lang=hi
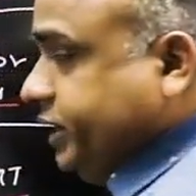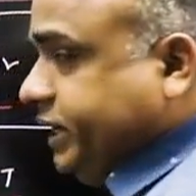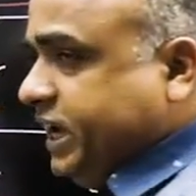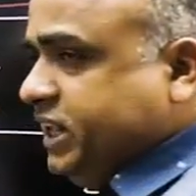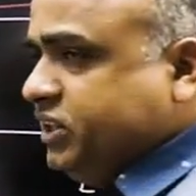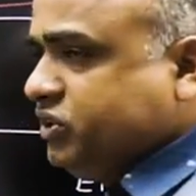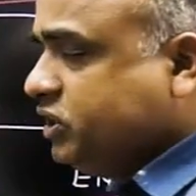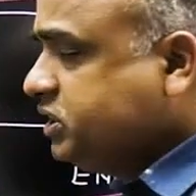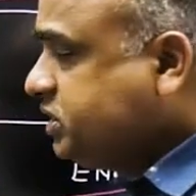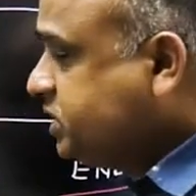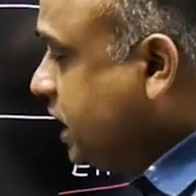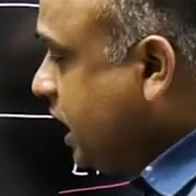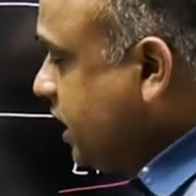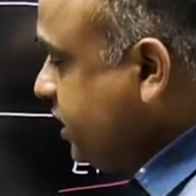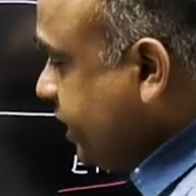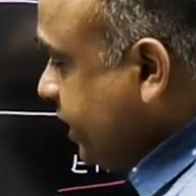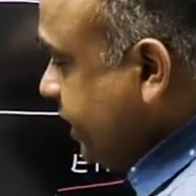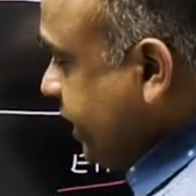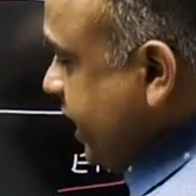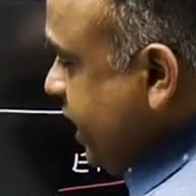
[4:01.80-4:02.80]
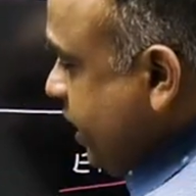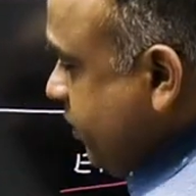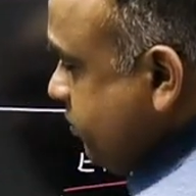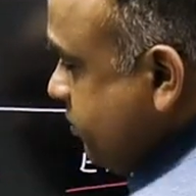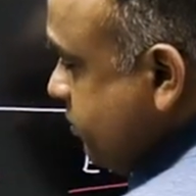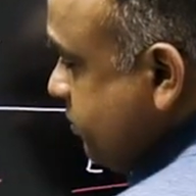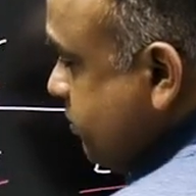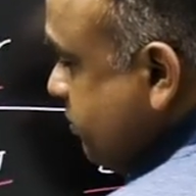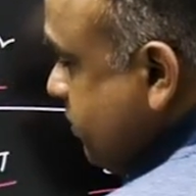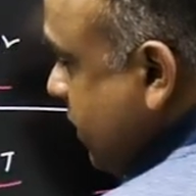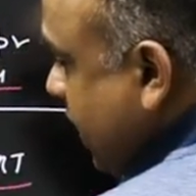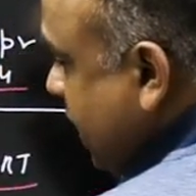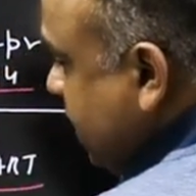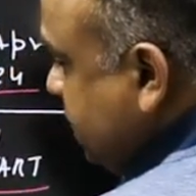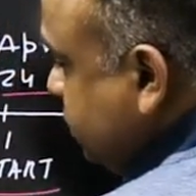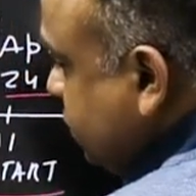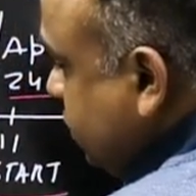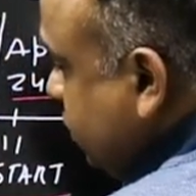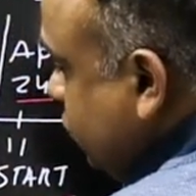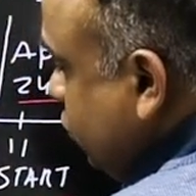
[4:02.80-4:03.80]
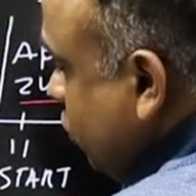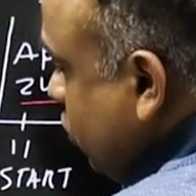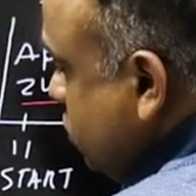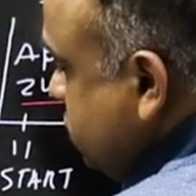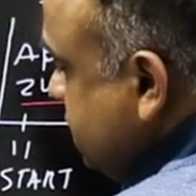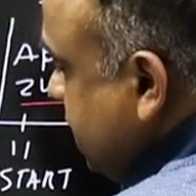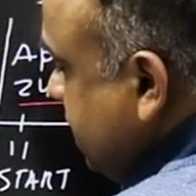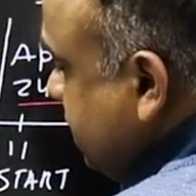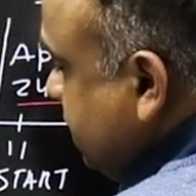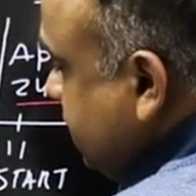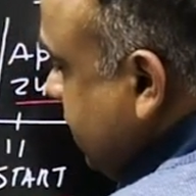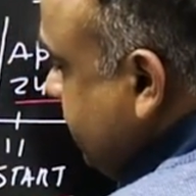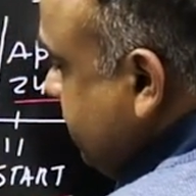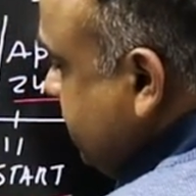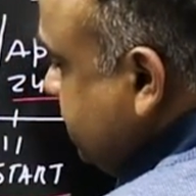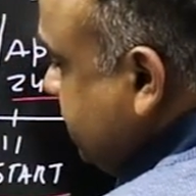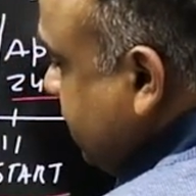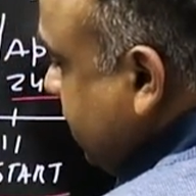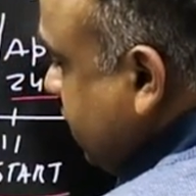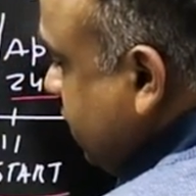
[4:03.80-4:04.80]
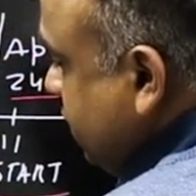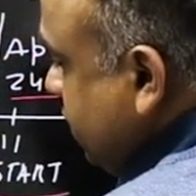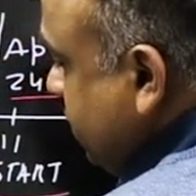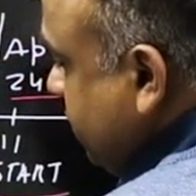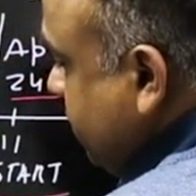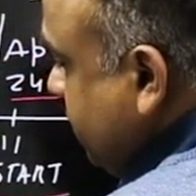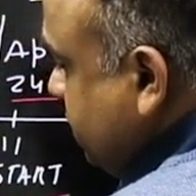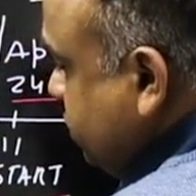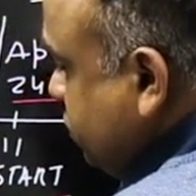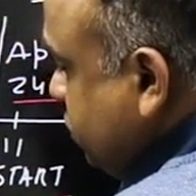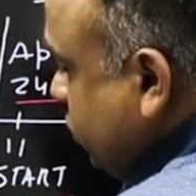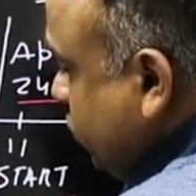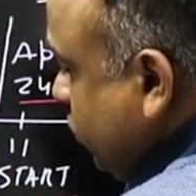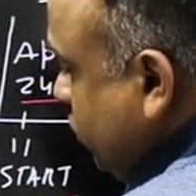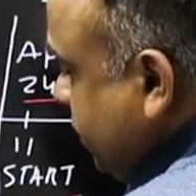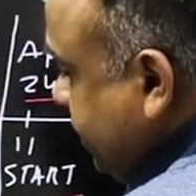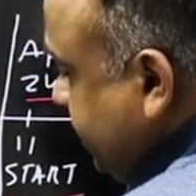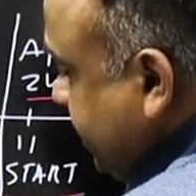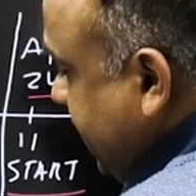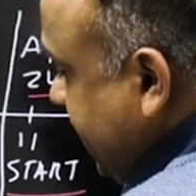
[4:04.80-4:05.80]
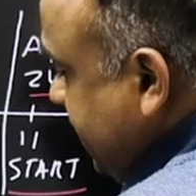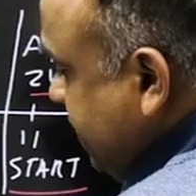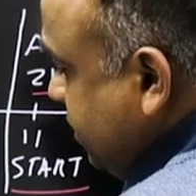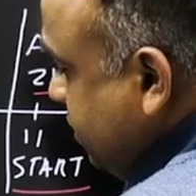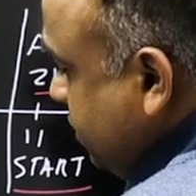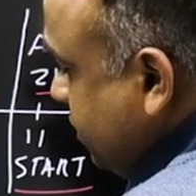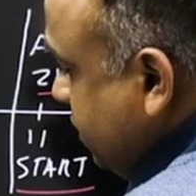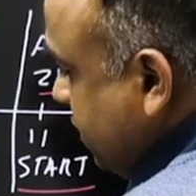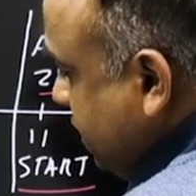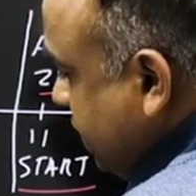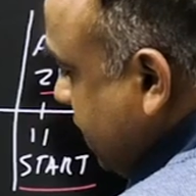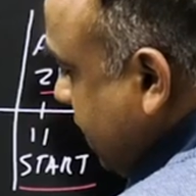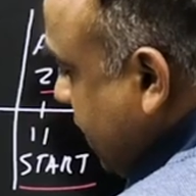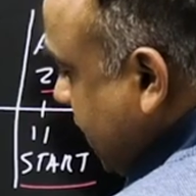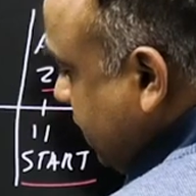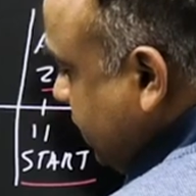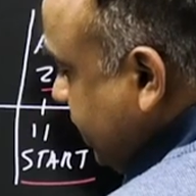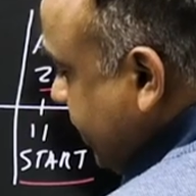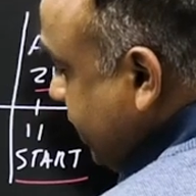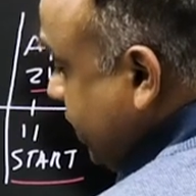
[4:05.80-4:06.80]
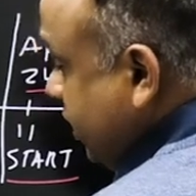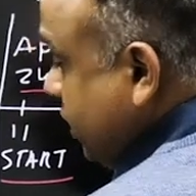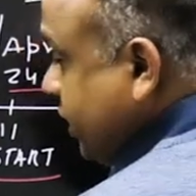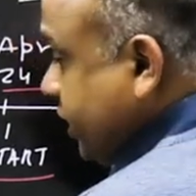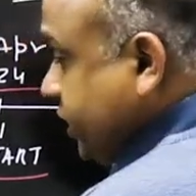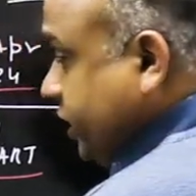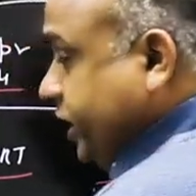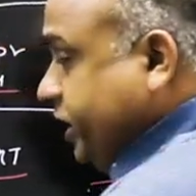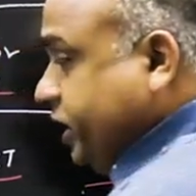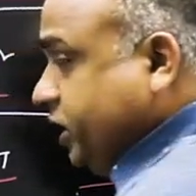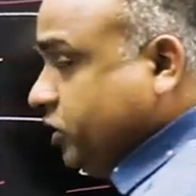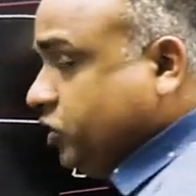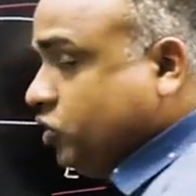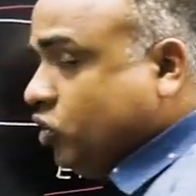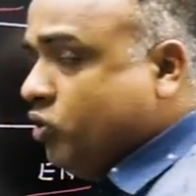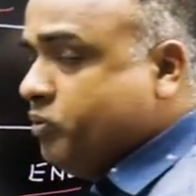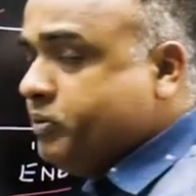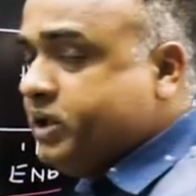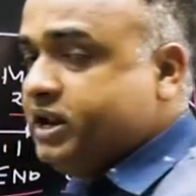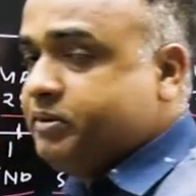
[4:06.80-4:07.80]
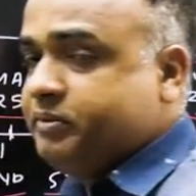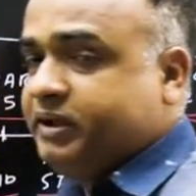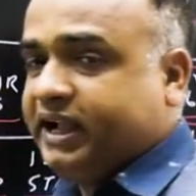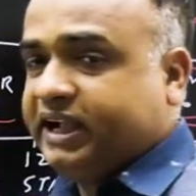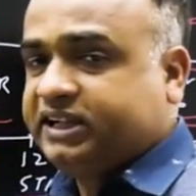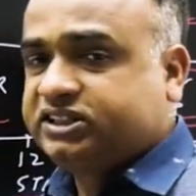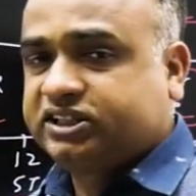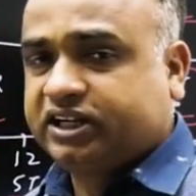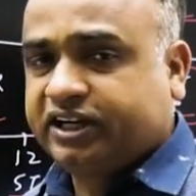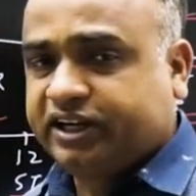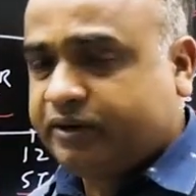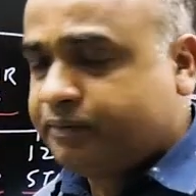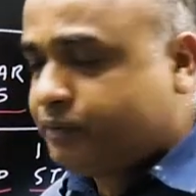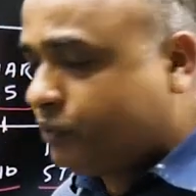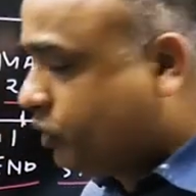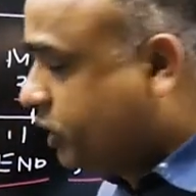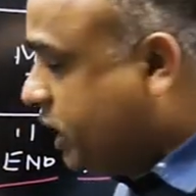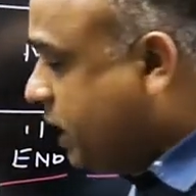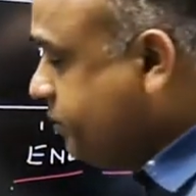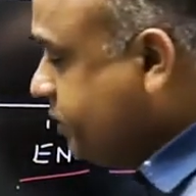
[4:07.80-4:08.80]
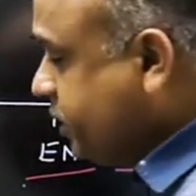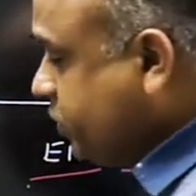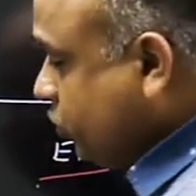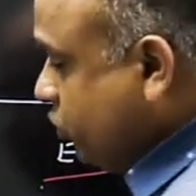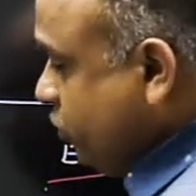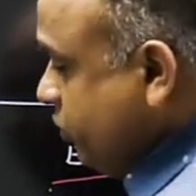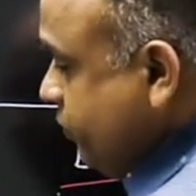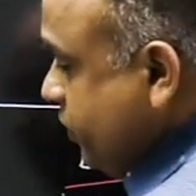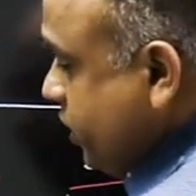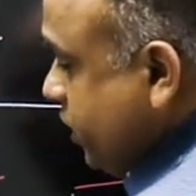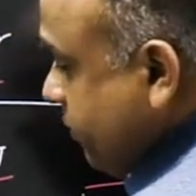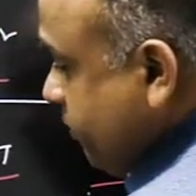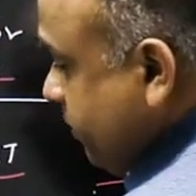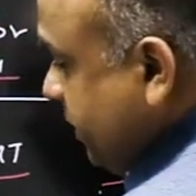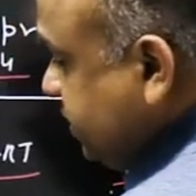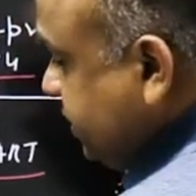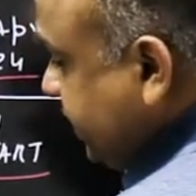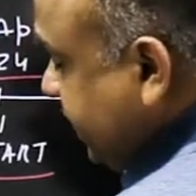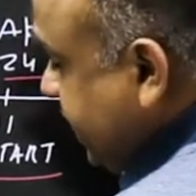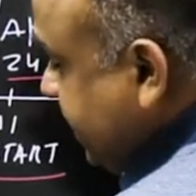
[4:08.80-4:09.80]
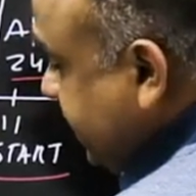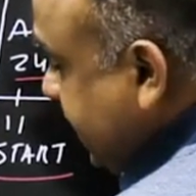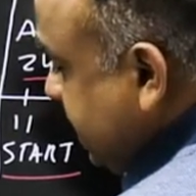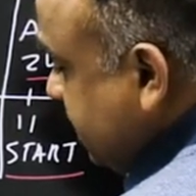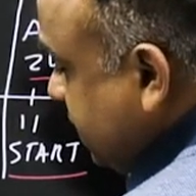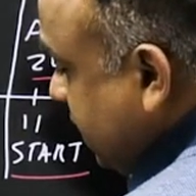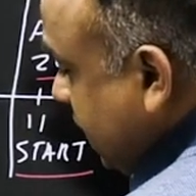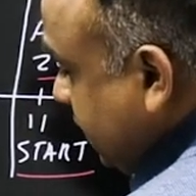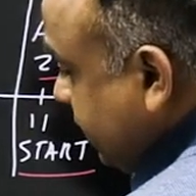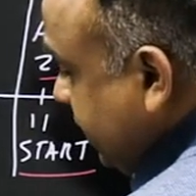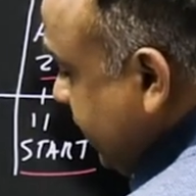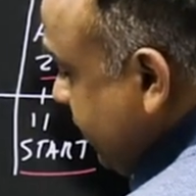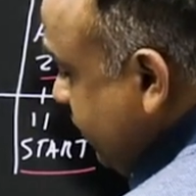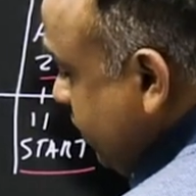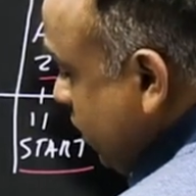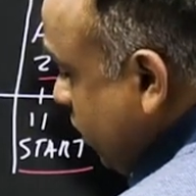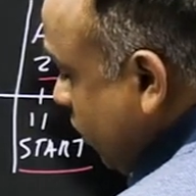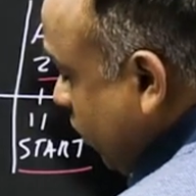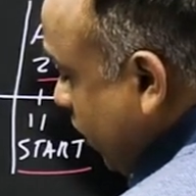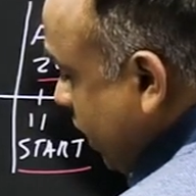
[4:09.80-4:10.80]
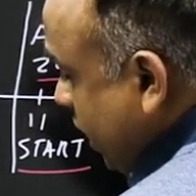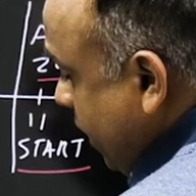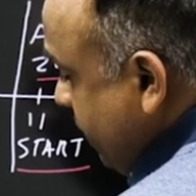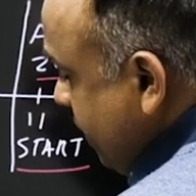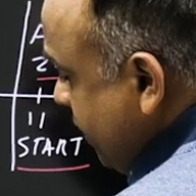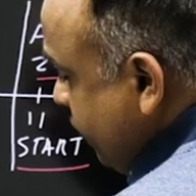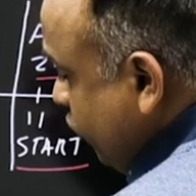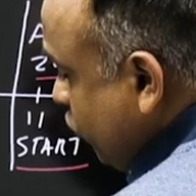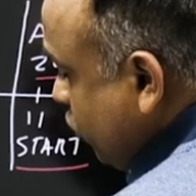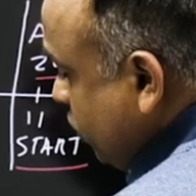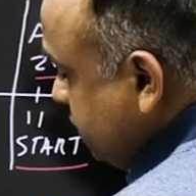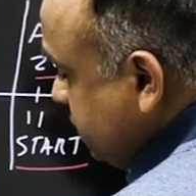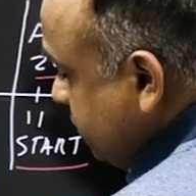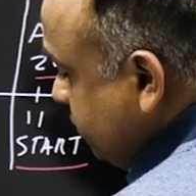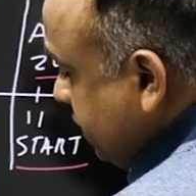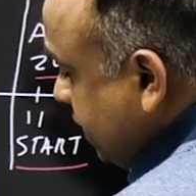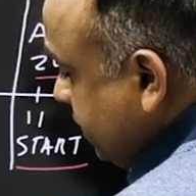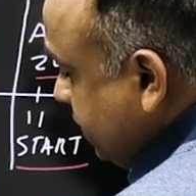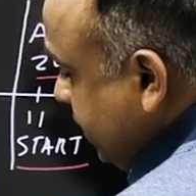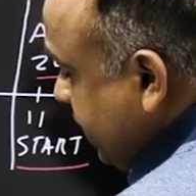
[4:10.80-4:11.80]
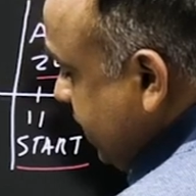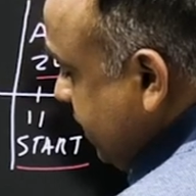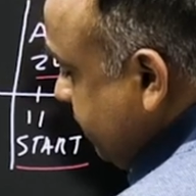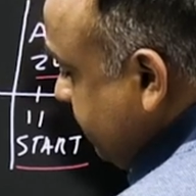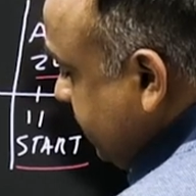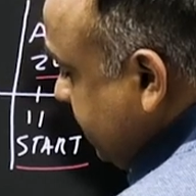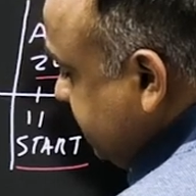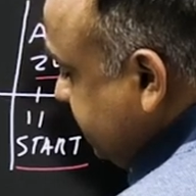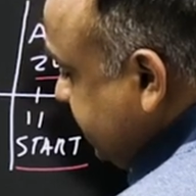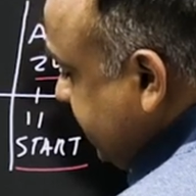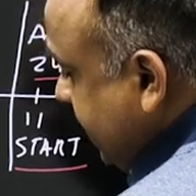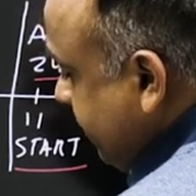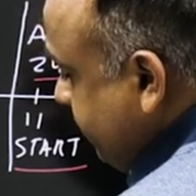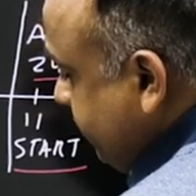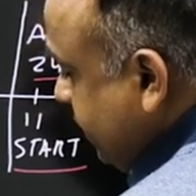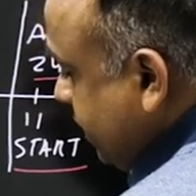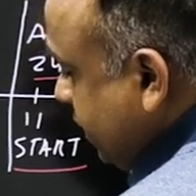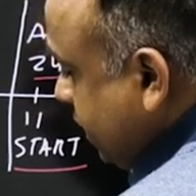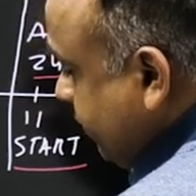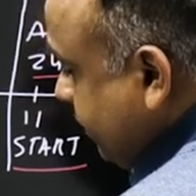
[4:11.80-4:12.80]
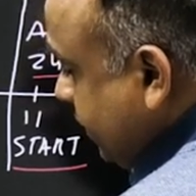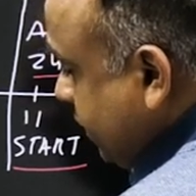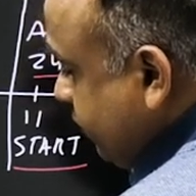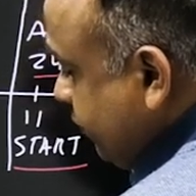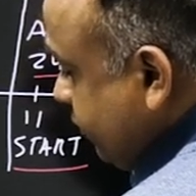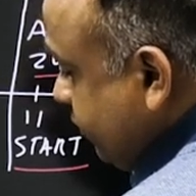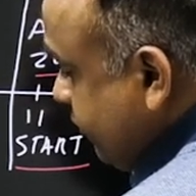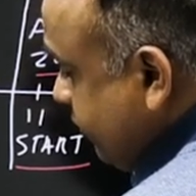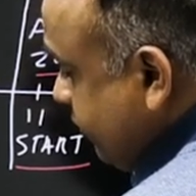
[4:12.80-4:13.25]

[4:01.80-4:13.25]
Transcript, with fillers: टेंथ को स्टार्ट करके हम मार्च 2023 तक बच्चे को टेंथ कराते हैं यानी कि दो महीने में एक्सेलरेटेड प्रोग्राम के थ्रू बच्चे की टेंथ कराते हैं और अभी फोकस हम करते हैं पीसीएमबी के पर